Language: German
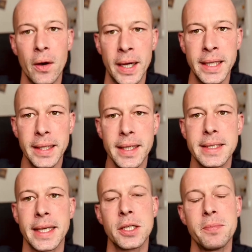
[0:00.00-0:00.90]
Heute geht
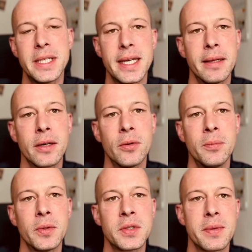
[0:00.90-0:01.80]
es ganz speziell darum,
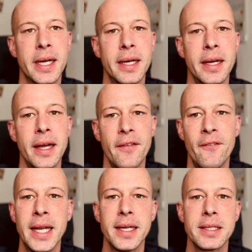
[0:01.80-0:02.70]
und zwar,
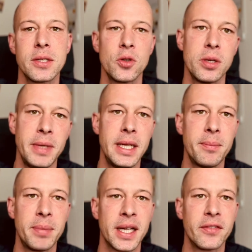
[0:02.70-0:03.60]
welche
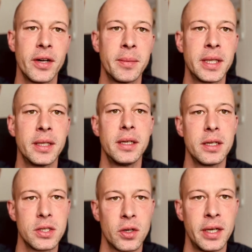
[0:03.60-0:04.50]
Social-Media-Plattformen
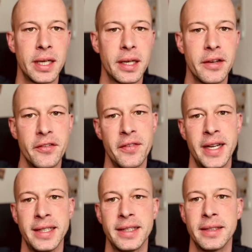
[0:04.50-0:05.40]
soll ich
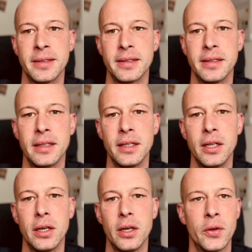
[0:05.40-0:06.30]
verwenden?
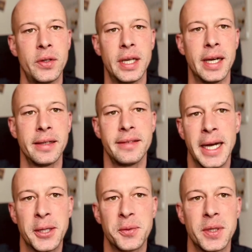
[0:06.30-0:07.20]
Und ja, die
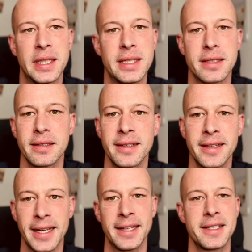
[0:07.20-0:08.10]
Antwort ist
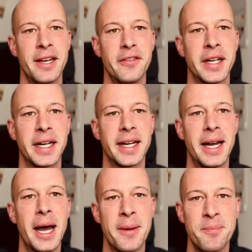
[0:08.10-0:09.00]
ganz einfach,
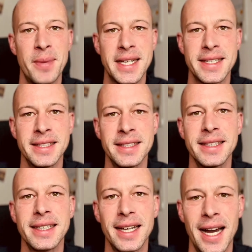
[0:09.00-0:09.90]
am besten
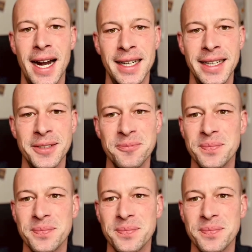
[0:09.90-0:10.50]
alle.